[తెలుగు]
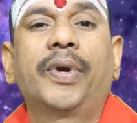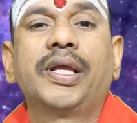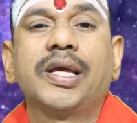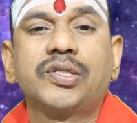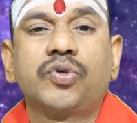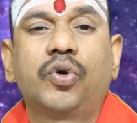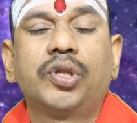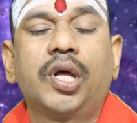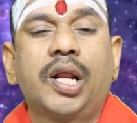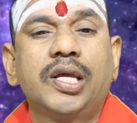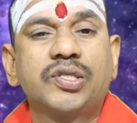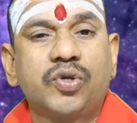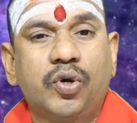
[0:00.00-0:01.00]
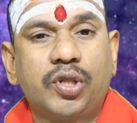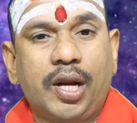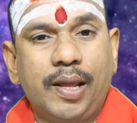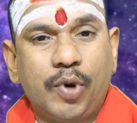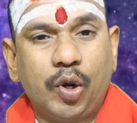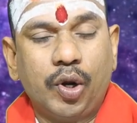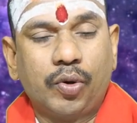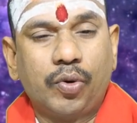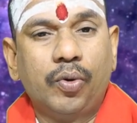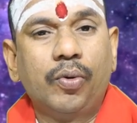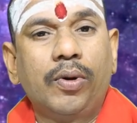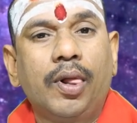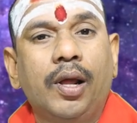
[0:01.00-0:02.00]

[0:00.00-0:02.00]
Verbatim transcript: ప్రియ సోదరి సోదరీమణులకు